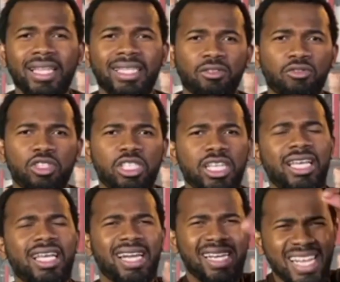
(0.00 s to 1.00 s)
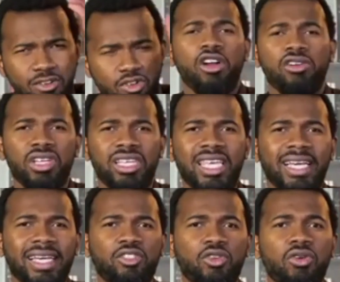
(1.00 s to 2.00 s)
t'annoncer qu'à l'école de
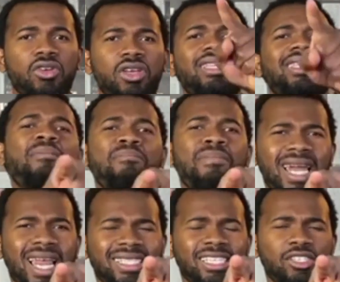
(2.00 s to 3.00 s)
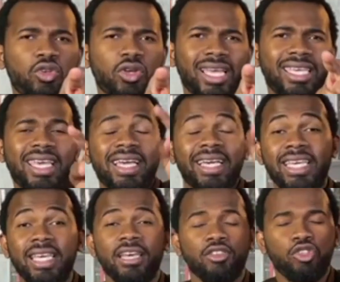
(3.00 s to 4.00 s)
guérison, ta maladie sera guérie,
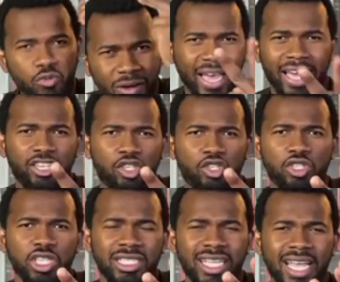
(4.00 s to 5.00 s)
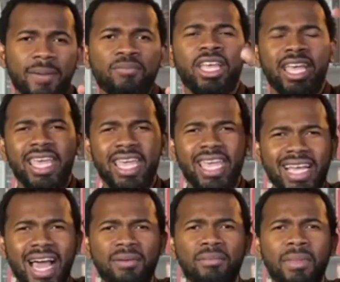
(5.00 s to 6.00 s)
tu vas ressusciter et
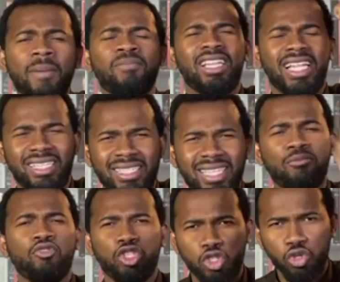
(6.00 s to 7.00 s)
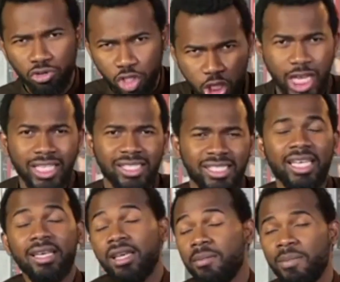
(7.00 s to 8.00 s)
également les démons seront chassés
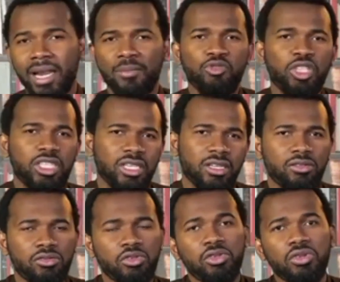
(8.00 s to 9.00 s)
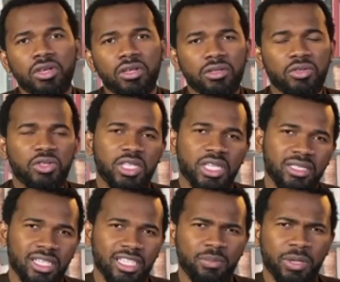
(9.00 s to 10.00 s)
par la puissance du,
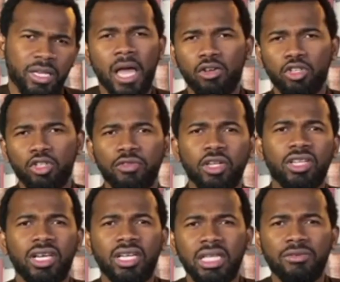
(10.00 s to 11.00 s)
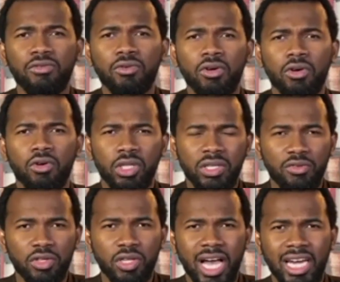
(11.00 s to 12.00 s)
Saint-Esprit. Alors je vous donne rendez-vous au niveau
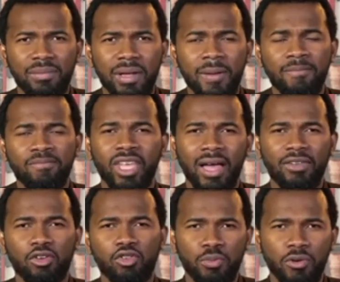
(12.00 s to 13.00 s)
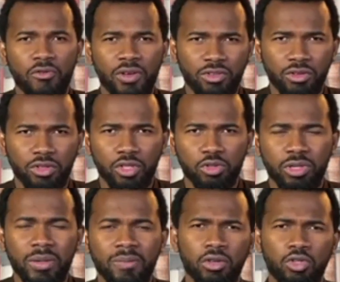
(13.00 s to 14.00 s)
de Albert avec le prophète que je
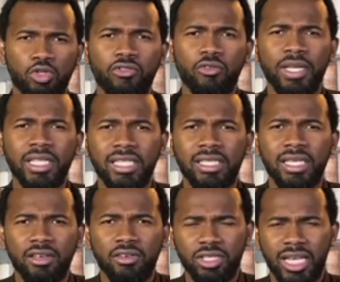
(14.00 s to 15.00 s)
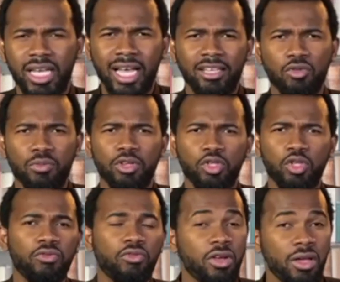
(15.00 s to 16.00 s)
suis. Que Dieu vous bénisse, que sa grâce demeure chez
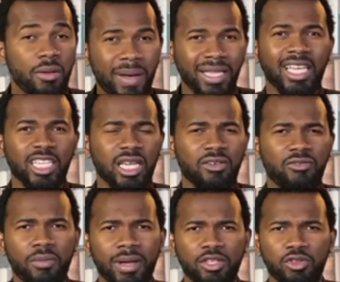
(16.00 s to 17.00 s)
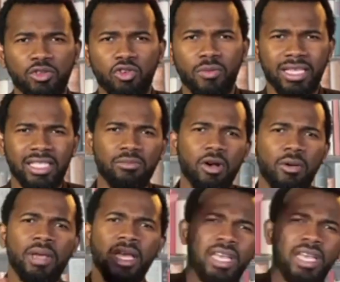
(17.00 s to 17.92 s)
vous. Partagez l'information au maximum